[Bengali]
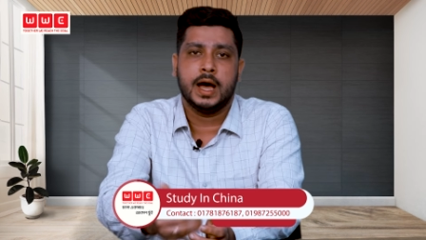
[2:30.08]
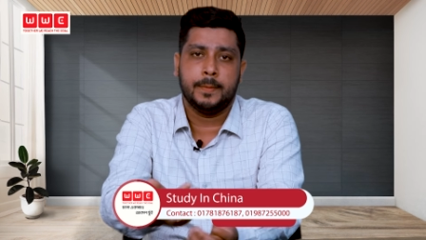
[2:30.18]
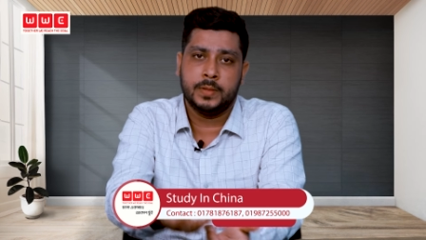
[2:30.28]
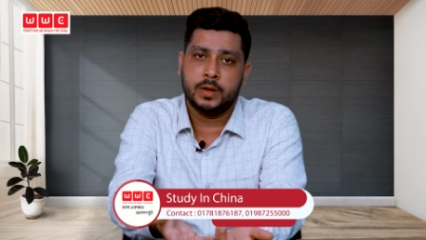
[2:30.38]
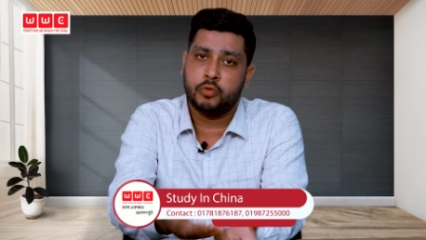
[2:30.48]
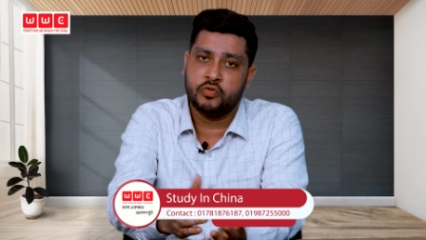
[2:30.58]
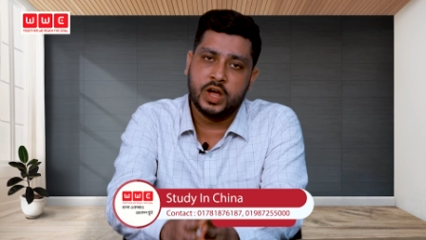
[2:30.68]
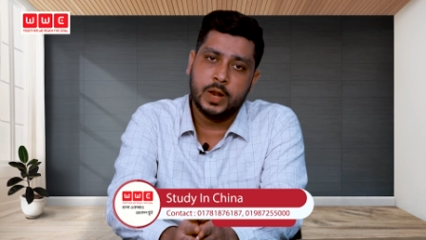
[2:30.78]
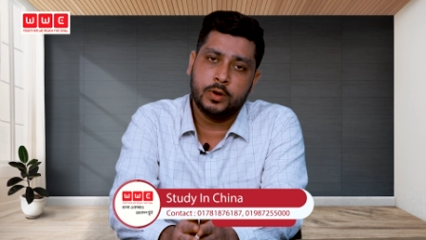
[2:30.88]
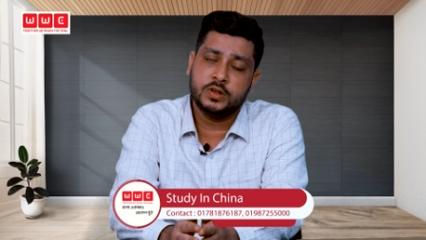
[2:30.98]
আপনার
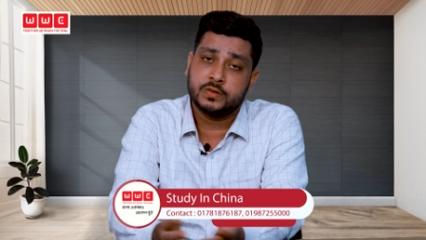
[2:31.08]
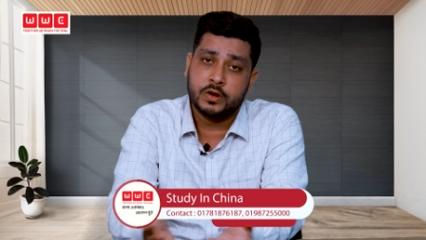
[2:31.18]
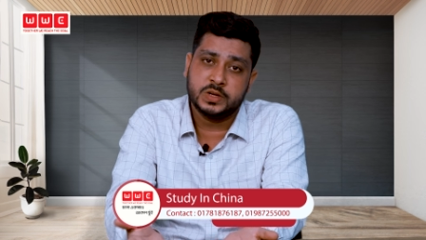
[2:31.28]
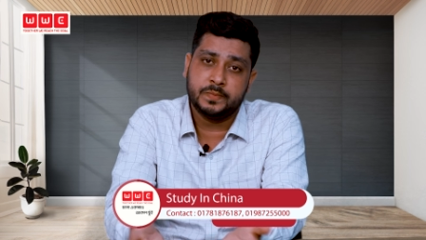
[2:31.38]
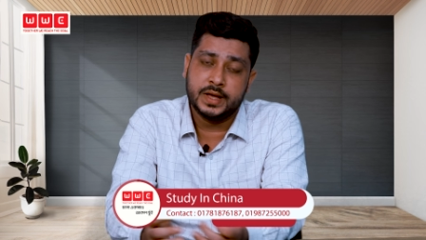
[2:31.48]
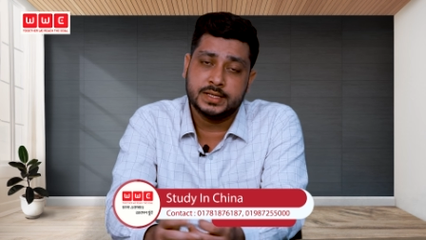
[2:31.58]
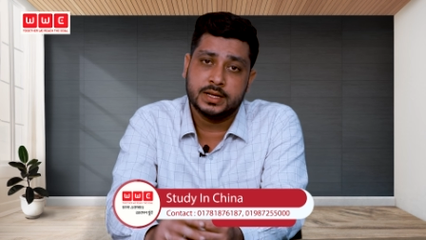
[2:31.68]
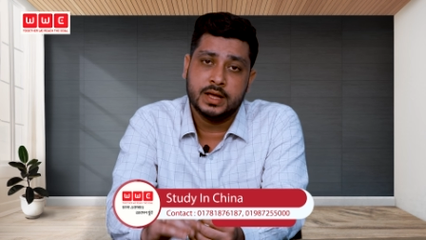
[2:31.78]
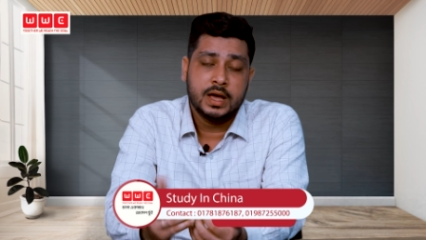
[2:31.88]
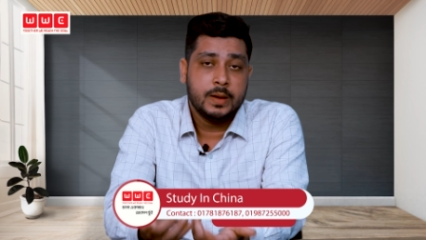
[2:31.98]
প্রোফাইলে ভালো স্কলারশিপ
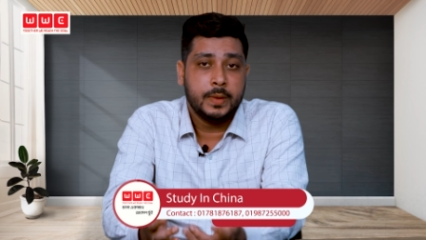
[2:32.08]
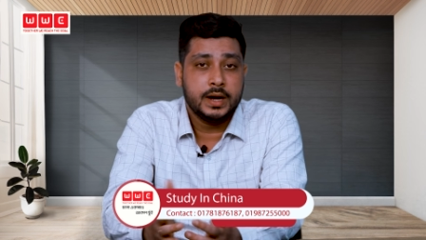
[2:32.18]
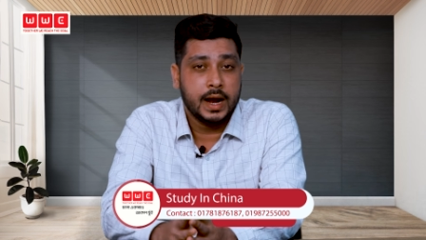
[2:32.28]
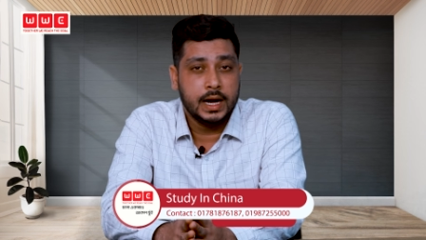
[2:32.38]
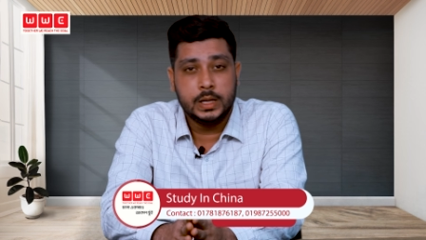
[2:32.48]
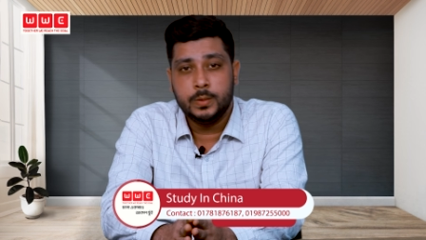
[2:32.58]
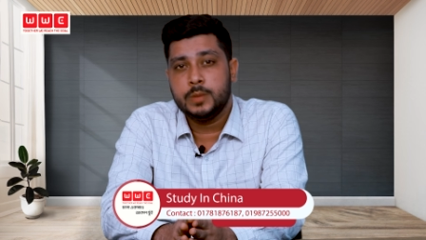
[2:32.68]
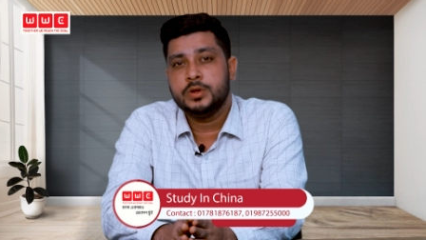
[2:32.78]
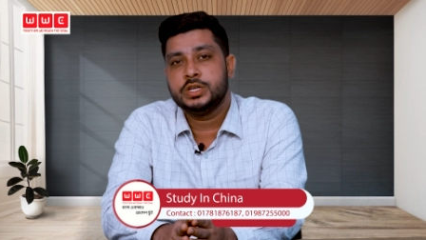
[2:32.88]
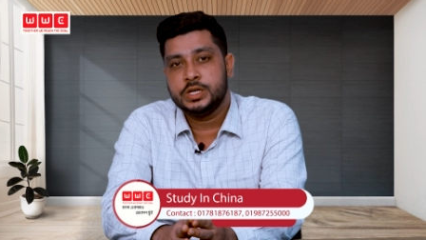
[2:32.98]
পেয়েছেন বাট
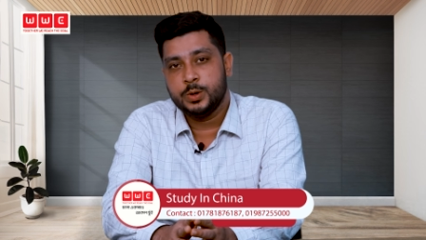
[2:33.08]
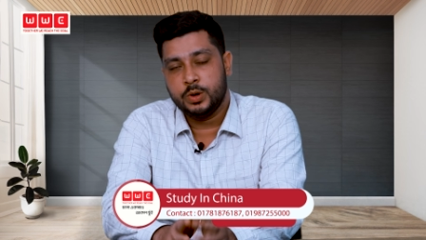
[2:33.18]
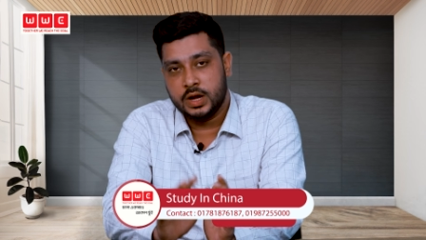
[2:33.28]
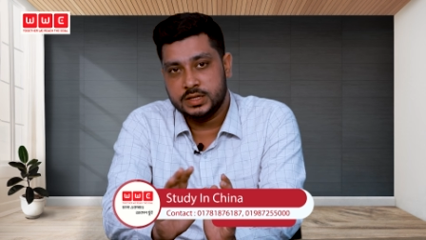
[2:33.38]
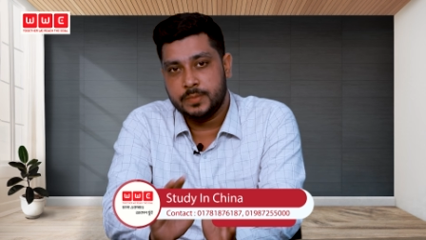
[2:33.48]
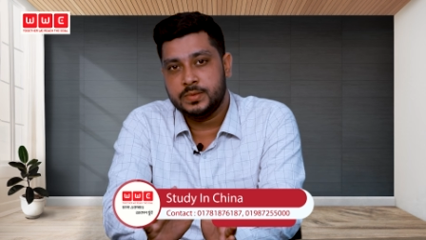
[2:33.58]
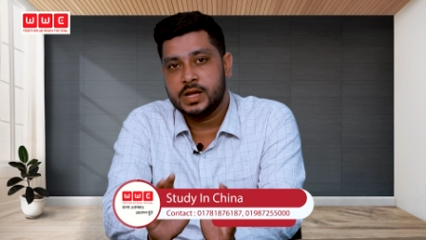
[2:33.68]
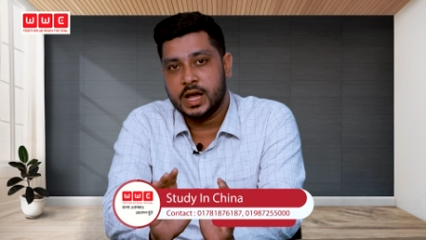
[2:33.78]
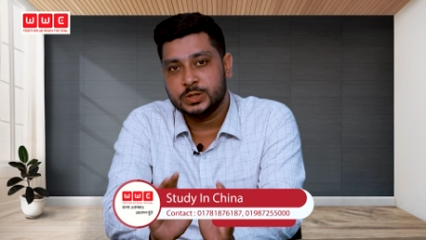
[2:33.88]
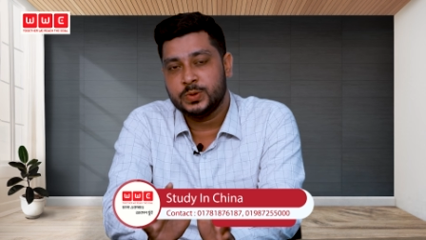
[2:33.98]
আলটিমেটলি আপনি শিওর না যে আপনি
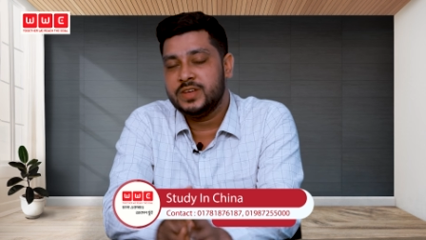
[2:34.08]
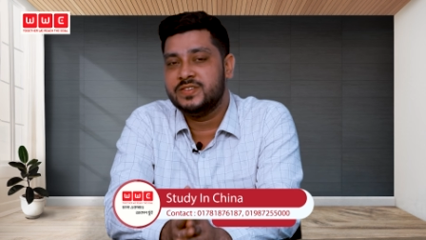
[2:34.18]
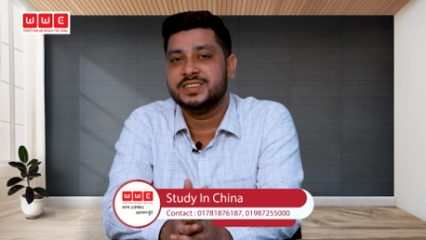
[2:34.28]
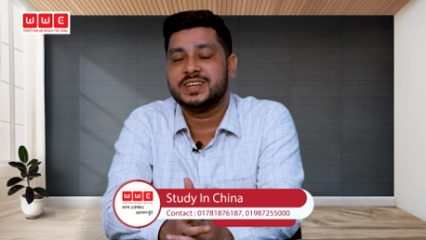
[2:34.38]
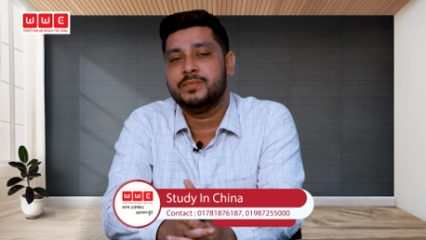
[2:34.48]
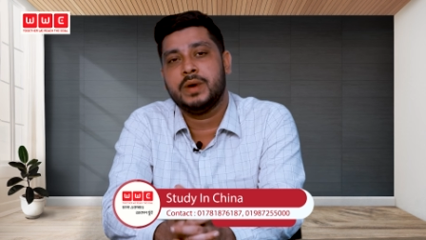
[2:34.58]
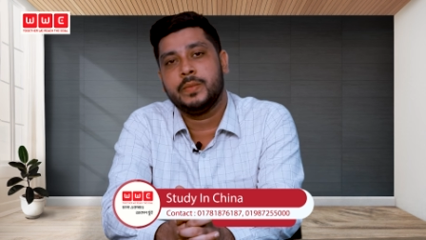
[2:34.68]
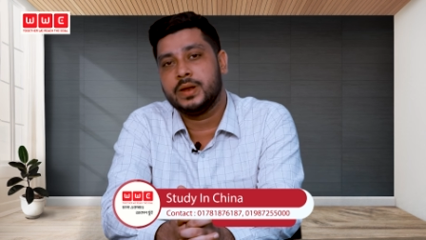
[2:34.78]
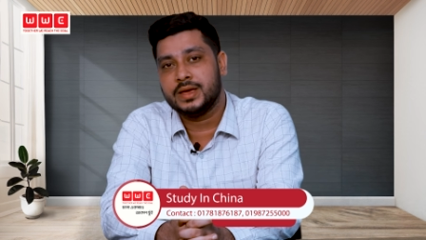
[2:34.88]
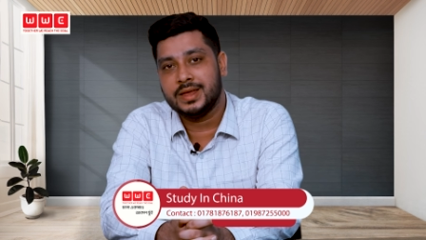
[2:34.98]
আসলে ভিসাটা
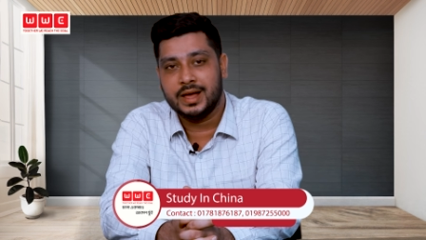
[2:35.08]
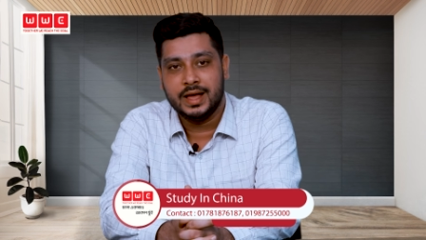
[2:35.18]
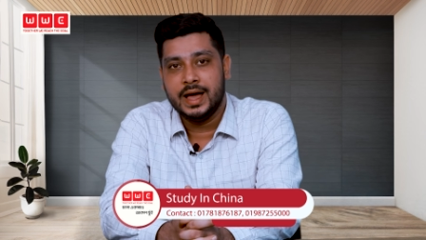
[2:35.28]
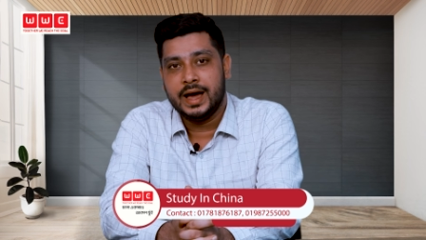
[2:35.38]
পাবেন কি না